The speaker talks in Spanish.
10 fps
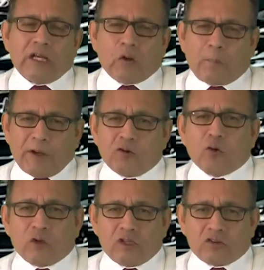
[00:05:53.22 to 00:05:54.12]
en los plenos
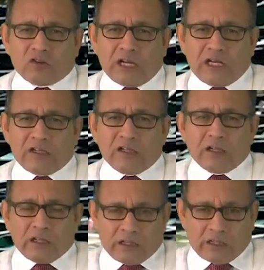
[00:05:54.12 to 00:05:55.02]
jurisdiccionales
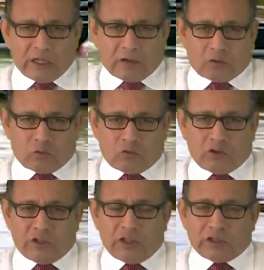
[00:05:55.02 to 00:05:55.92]
y en las
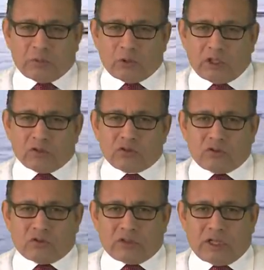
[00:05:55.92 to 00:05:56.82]
resoluciones del Tribunal
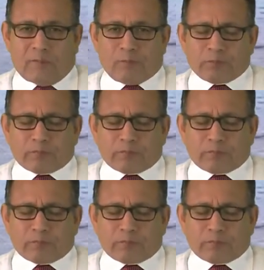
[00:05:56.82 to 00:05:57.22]
Constitucional.